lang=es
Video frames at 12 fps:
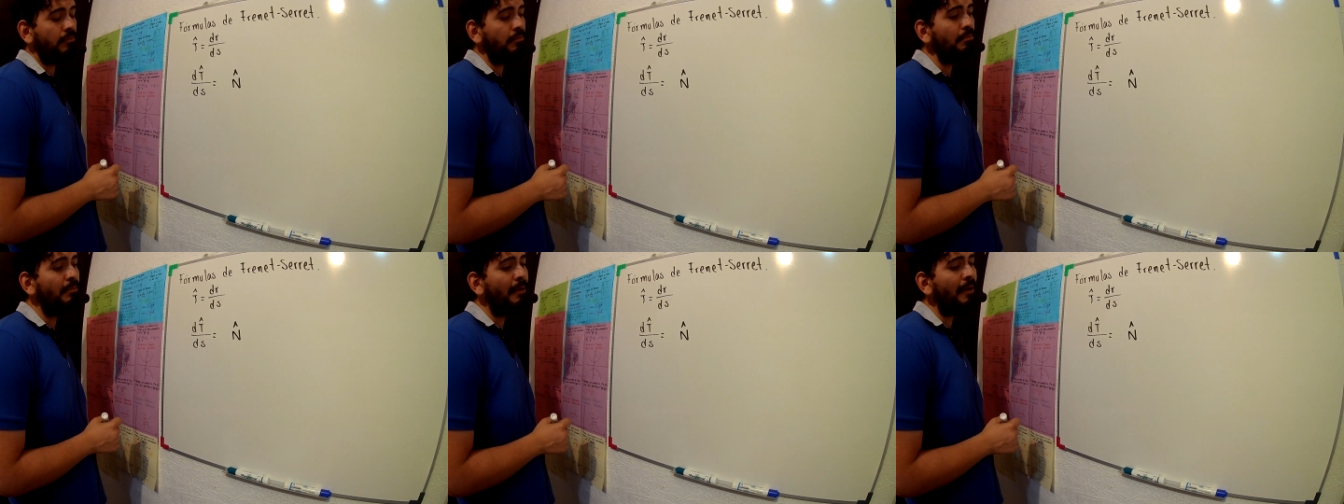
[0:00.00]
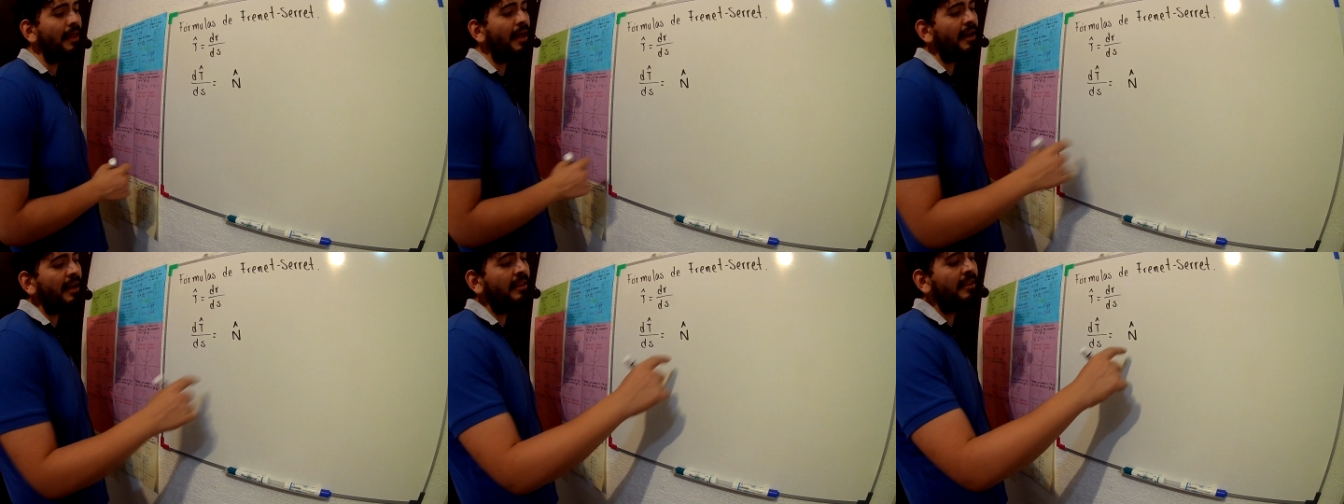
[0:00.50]
me va a dar
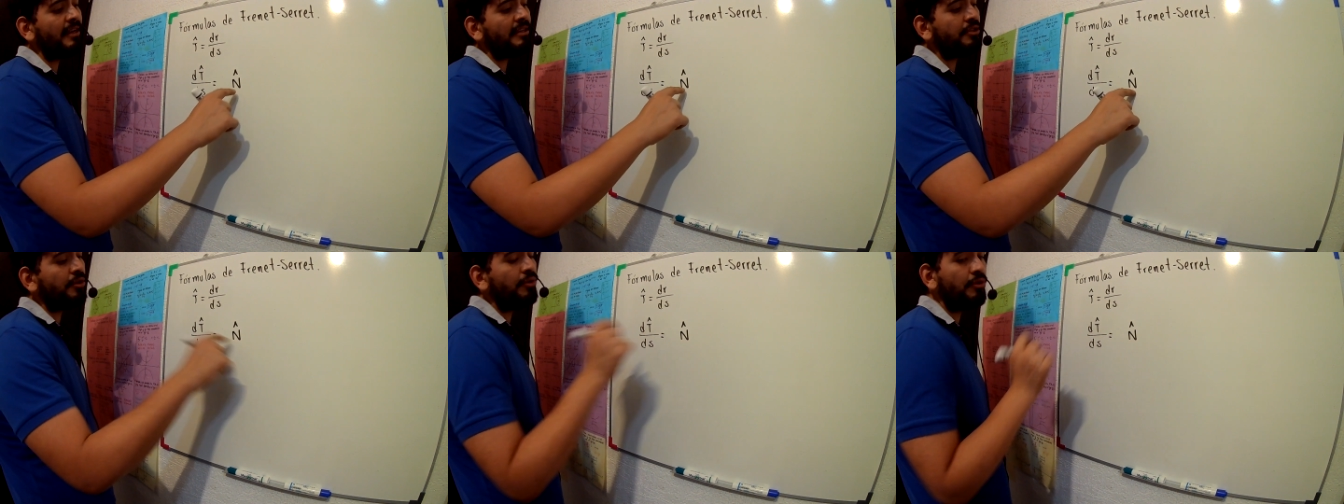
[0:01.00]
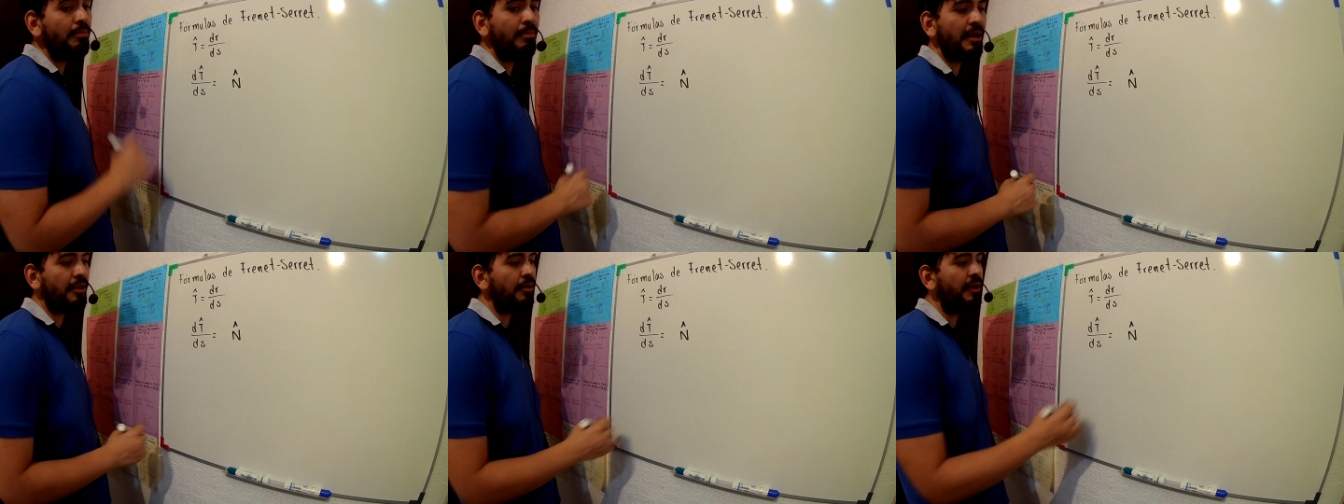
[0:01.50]
en dirección de un
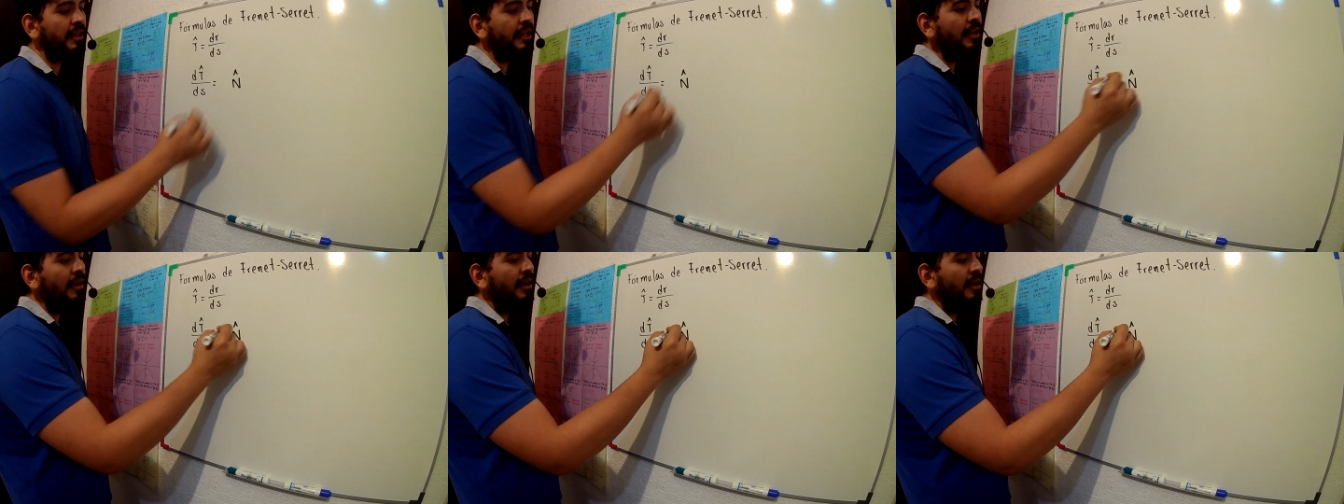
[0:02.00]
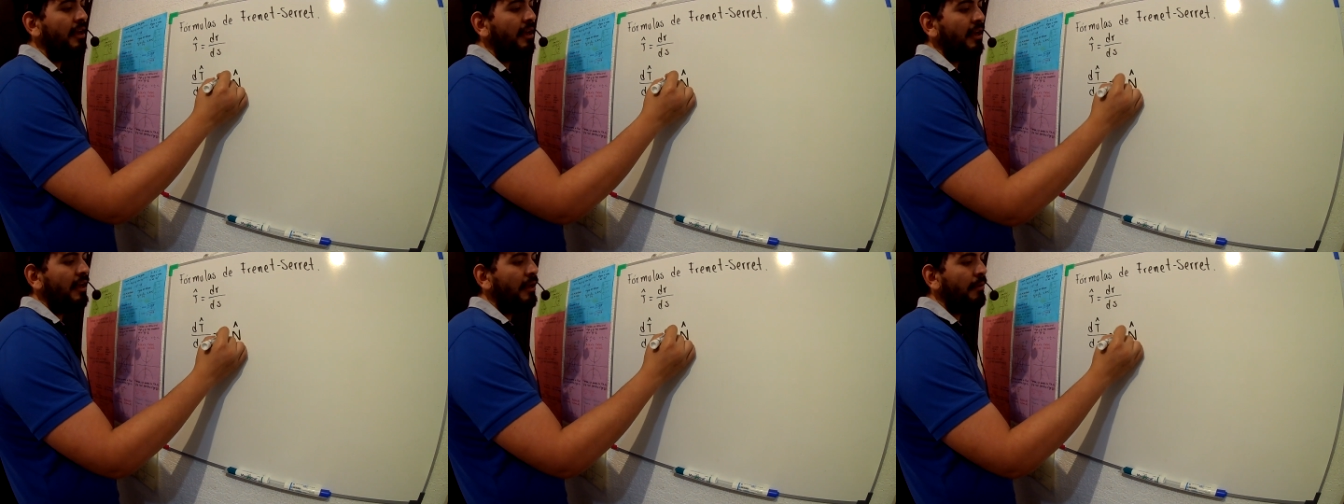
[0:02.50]
vector n
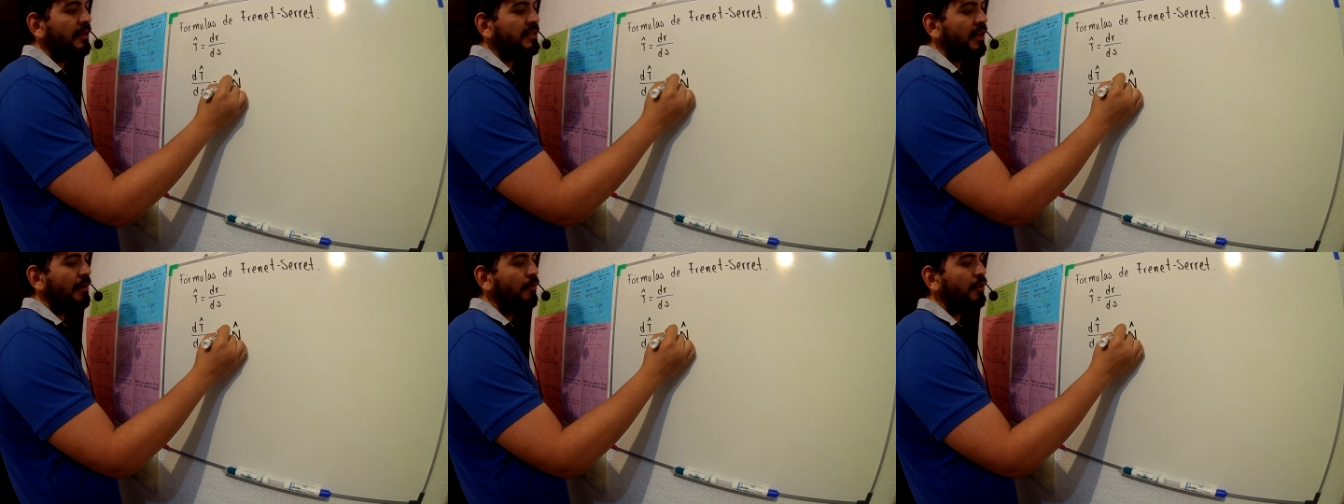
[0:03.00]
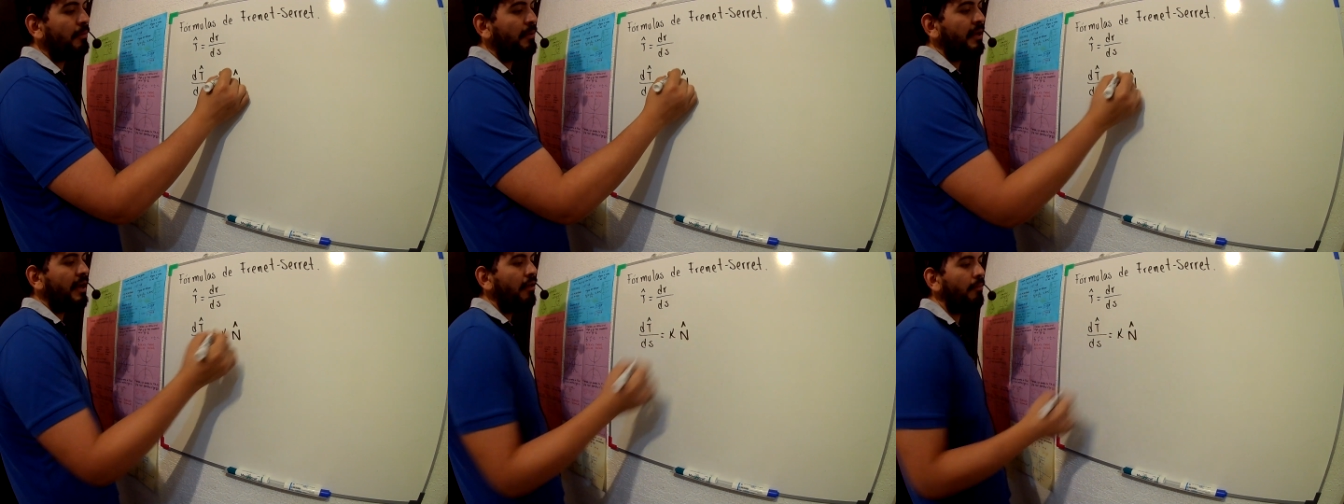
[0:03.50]
y va a estar
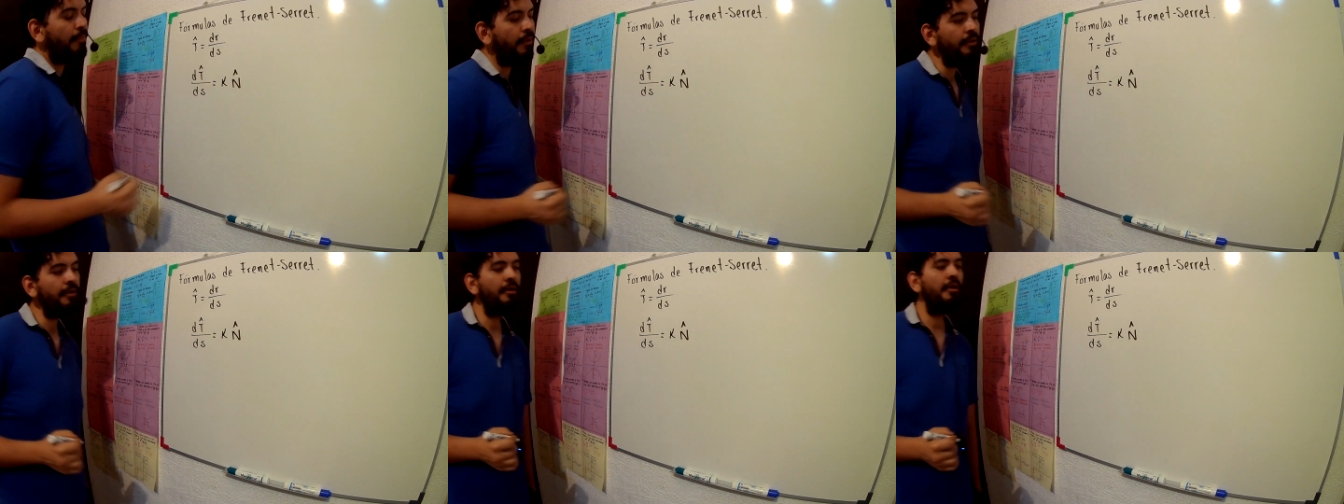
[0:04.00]
multiplicado por